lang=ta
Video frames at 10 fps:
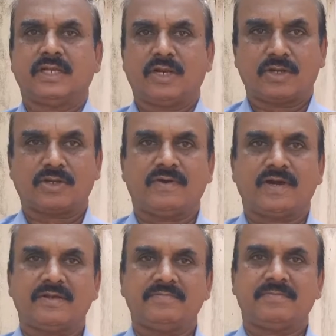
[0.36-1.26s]
எல்லோருக்கும்
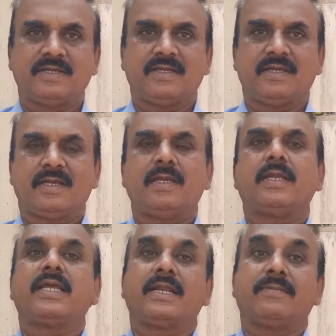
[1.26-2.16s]
வணக்கம்
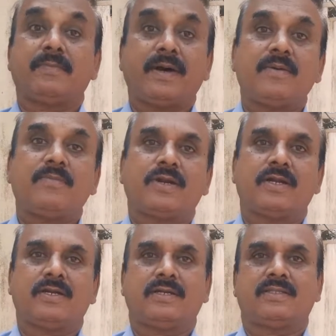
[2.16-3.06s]
இன்றைக்கி நம்ம பார்க்க போகிற
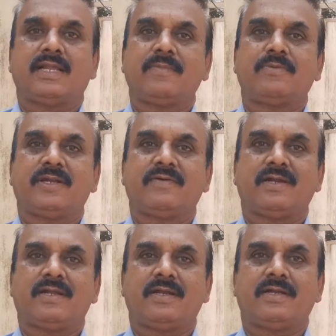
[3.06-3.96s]
தலைப்பு
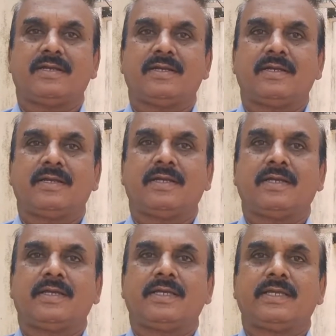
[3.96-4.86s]
என்னவென்றால்
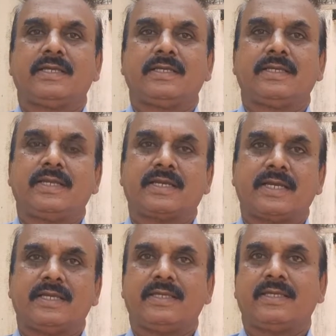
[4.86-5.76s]

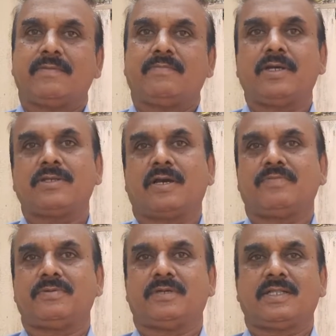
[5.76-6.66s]
இயற்கை
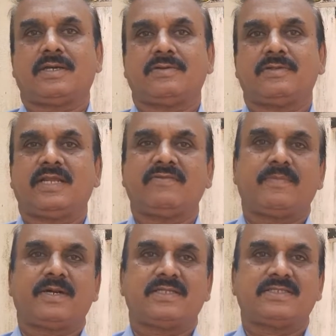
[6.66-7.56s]
பாதுகாப்பு அதாவது வந்து
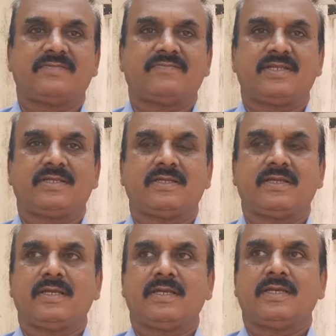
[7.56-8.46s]
என்வரன்மெண்டல் சேஃப்டி
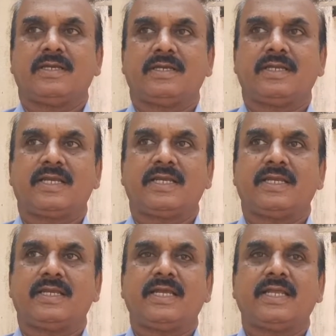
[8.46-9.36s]
இன்றைக்கி
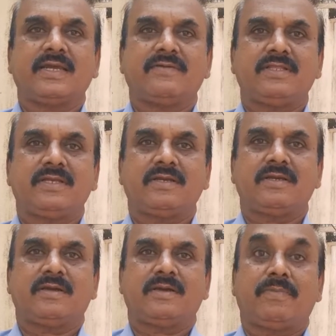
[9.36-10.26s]
இயற்கை வந்து
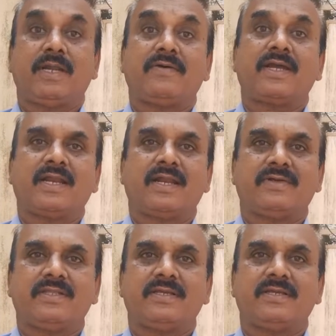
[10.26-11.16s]
பல வகைகளில்
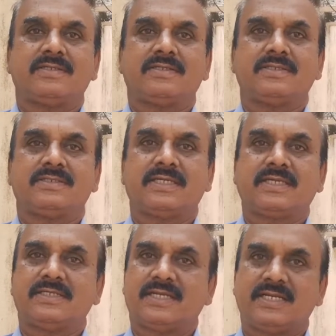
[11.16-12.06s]
வந்து
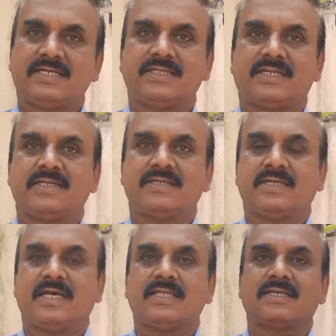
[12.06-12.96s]
சிக்கி சீரழிஞ்சிருக்கு
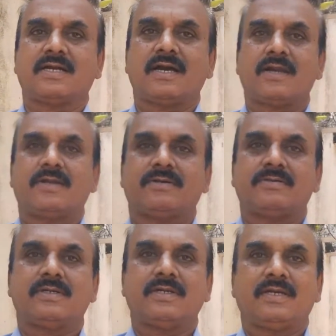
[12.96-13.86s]
அதற்கு காரணம்
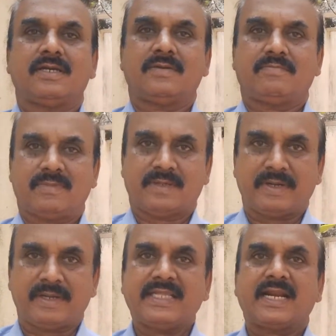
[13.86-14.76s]

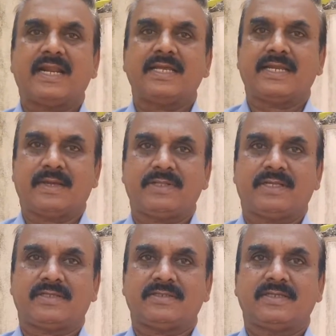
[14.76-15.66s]
மனிதர்களாகி நாம தான்